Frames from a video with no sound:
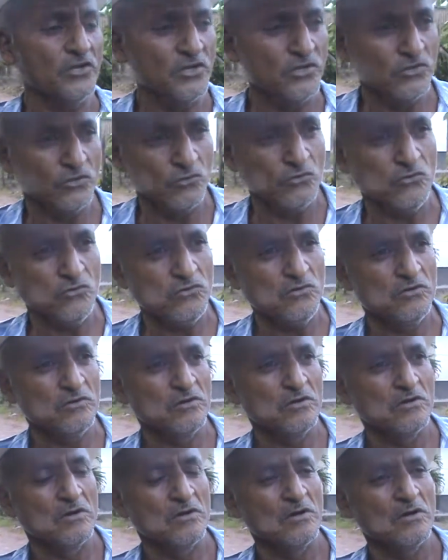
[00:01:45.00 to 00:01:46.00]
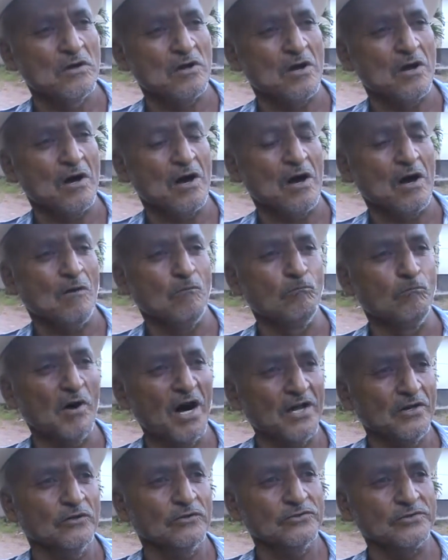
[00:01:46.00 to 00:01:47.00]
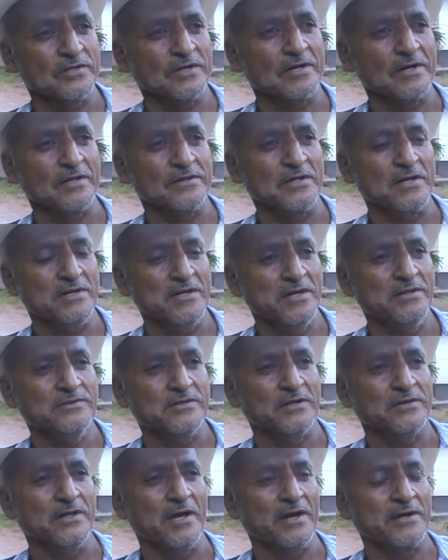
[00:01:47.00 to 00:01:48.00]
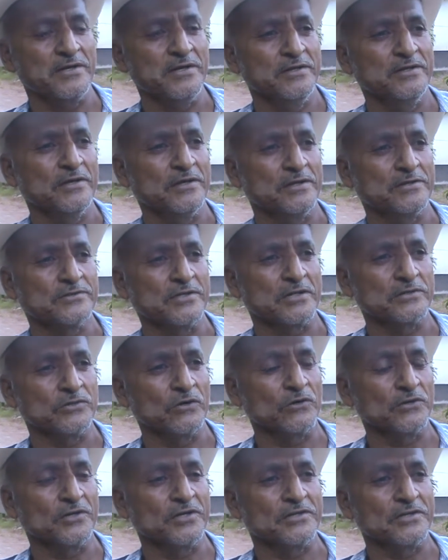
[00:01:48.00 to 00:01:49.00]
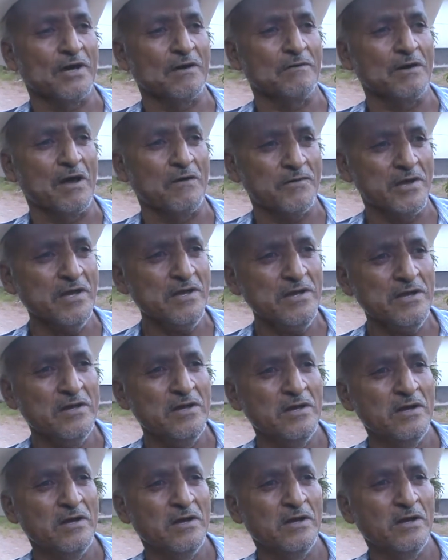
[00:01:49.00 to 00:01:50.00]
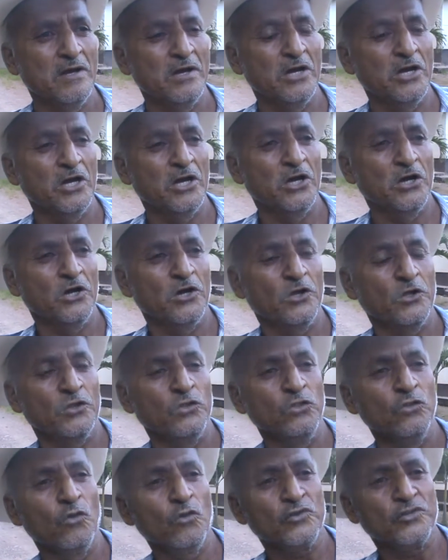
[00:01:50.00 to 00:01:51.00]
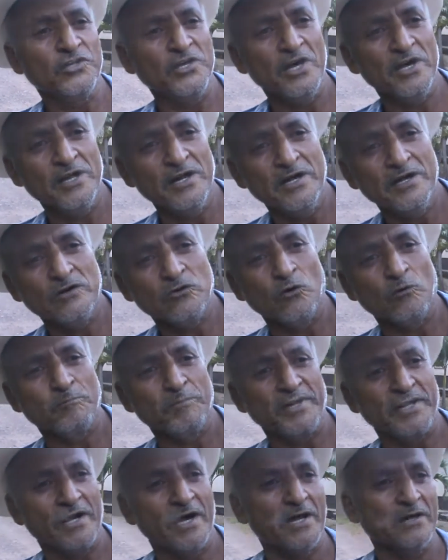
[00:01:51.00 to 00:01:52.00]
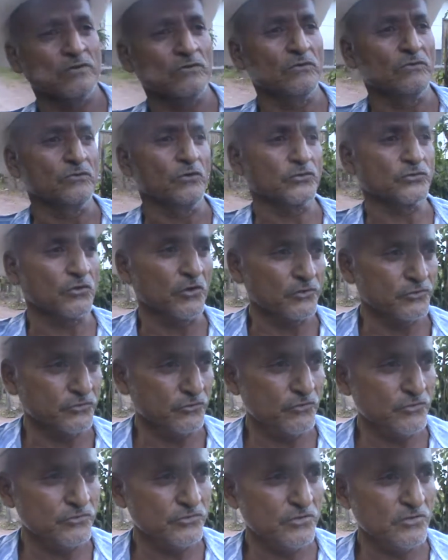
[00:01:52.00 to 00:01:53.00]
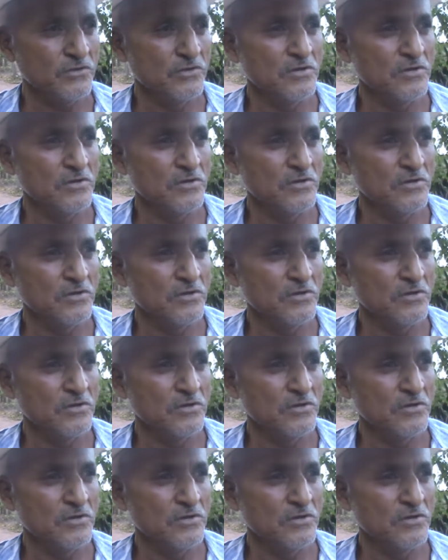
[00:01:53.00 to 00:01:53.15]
ido varios terratenientes de aquí del sector de Tabla B, no quieren cooperar con nosotros,